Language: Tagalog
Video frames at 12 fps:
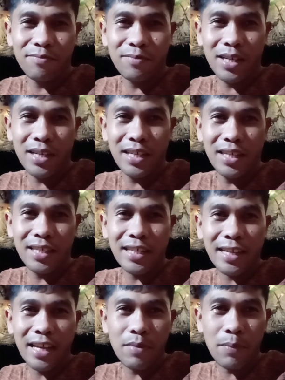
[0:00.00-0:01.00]
may
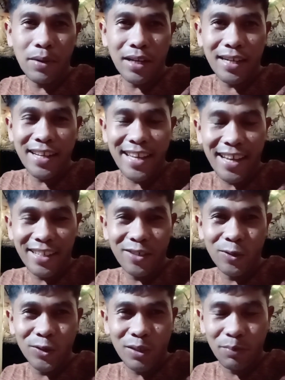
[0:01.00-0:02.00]
kakaiba palang nangyari
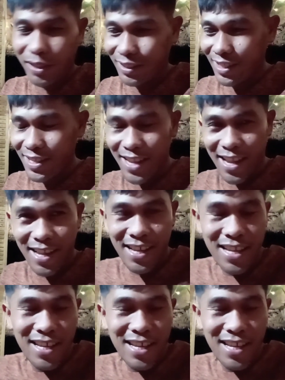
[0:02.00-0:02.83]
doon sa birthday niya.